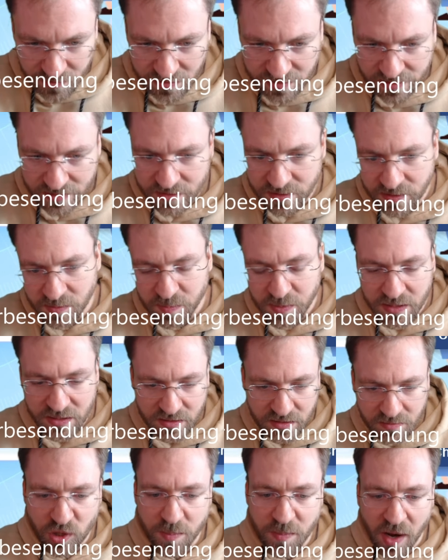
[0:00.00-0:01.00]

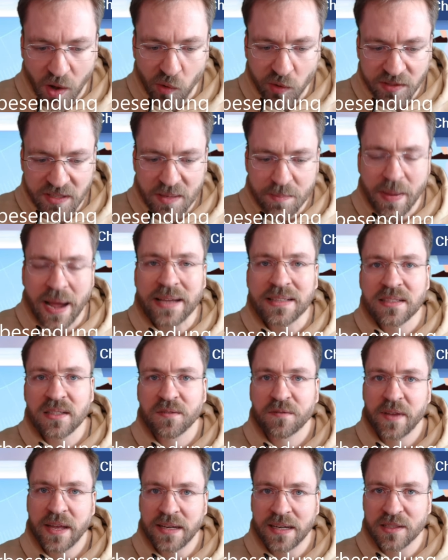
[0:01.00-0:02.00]
64-Bit, stimmt auch in den
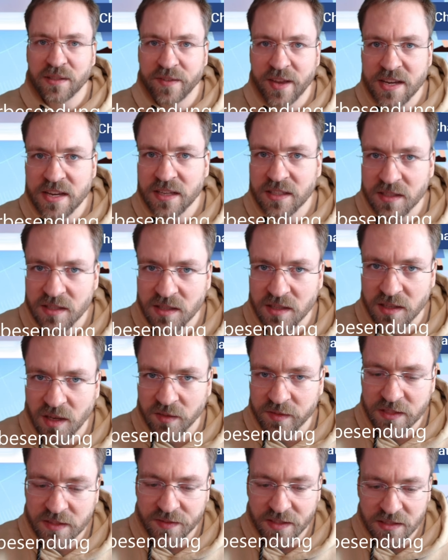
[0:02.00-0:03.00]
meisten Fällen. Also wenn ihr jetzt nicht
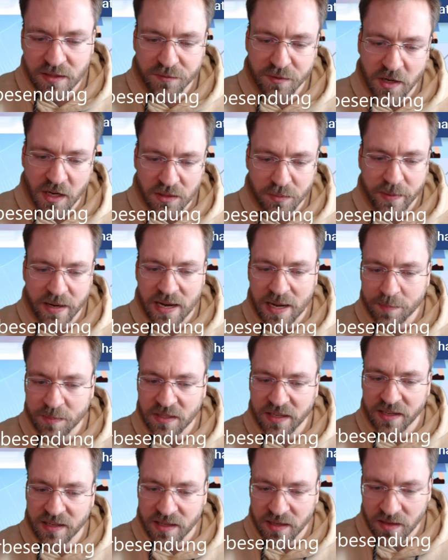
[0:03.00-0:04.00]
genau wisst, was ihr für Hardware
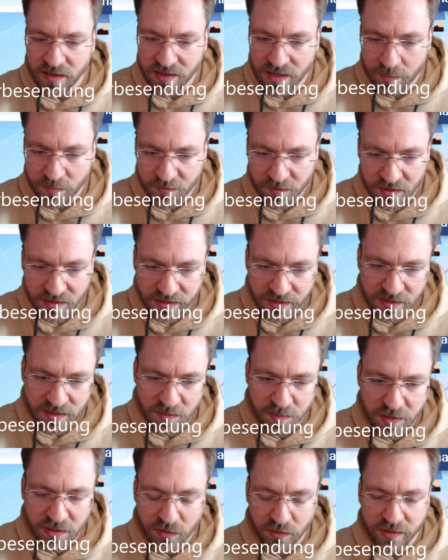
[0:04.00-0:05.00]
habt, dann ne, nehmt
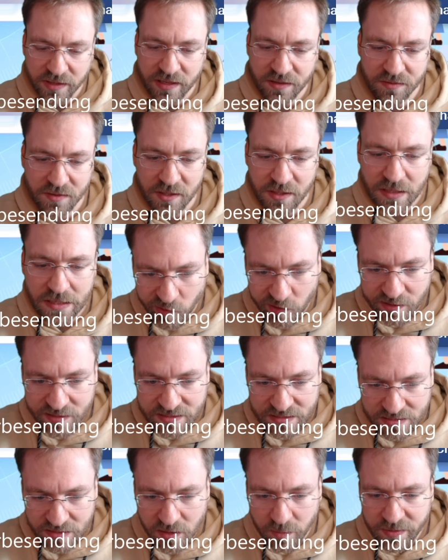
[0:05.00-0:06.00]
64-Bit und EFI. Und
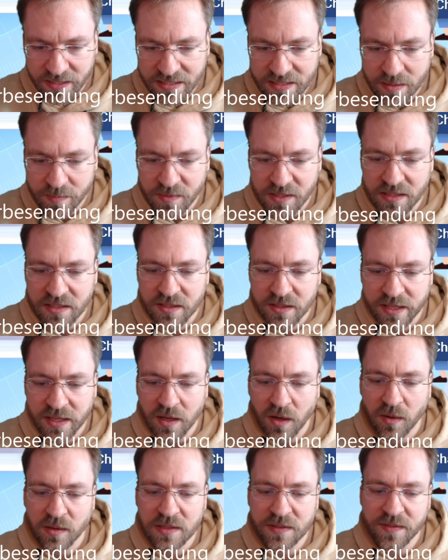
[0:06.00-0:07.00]
hier kann man dann eben den Stick
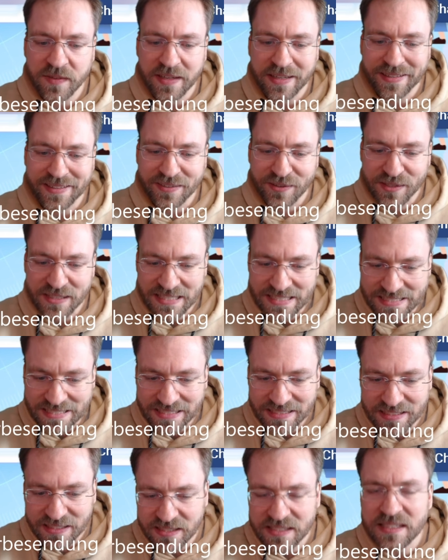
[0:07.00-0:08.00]
auswählen. Und ihr
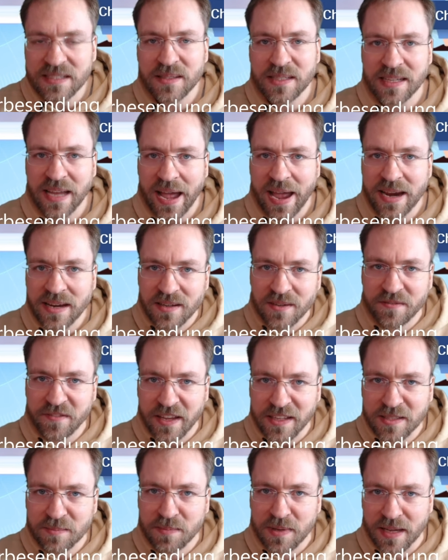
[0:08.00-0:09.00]
seht, hier ist die eigene
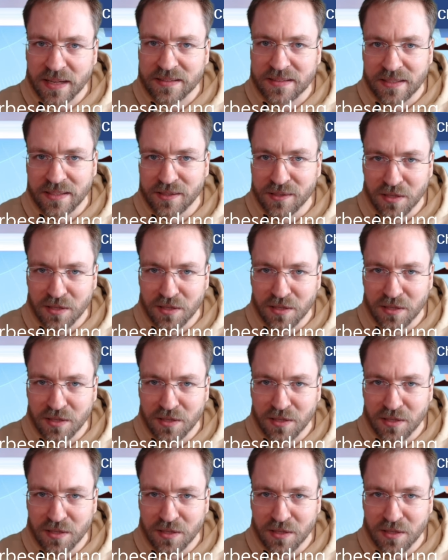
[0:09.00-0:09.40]
Festplatte